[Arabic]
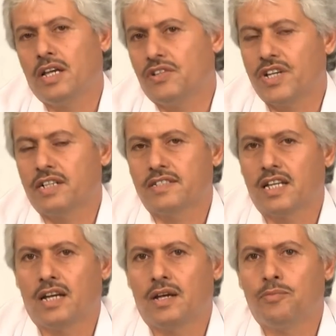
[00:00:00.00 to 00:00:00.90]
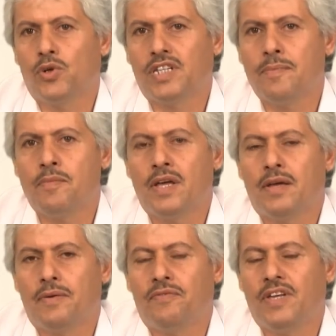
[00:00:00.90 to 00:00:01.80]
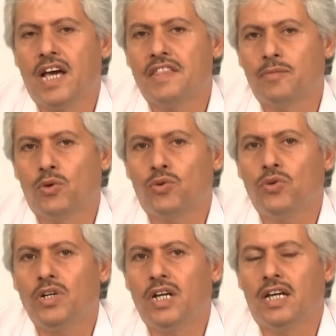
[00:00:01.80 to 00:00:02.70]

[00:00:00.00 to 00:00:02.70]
شخص مهتم في هذا الموضوع